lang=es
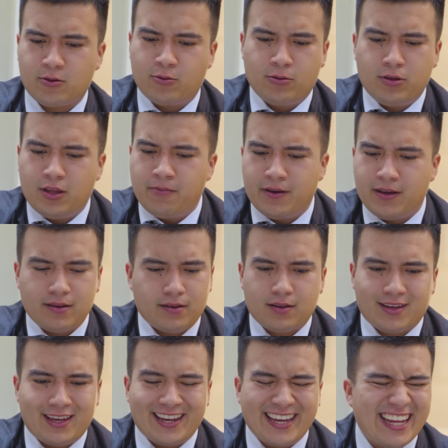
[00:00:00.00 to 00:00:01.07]
Tú dime,
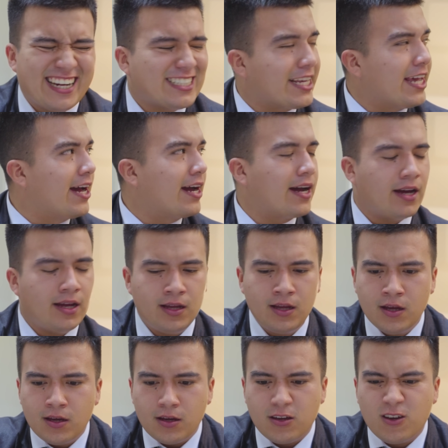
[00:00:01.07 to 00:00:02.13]
¿qué quieres que haga?
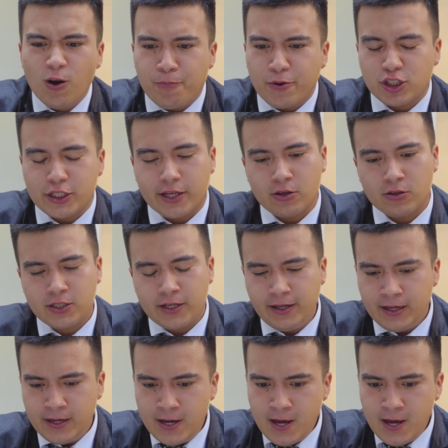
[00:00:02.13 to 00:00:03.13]
Yo procedo, ¿sí?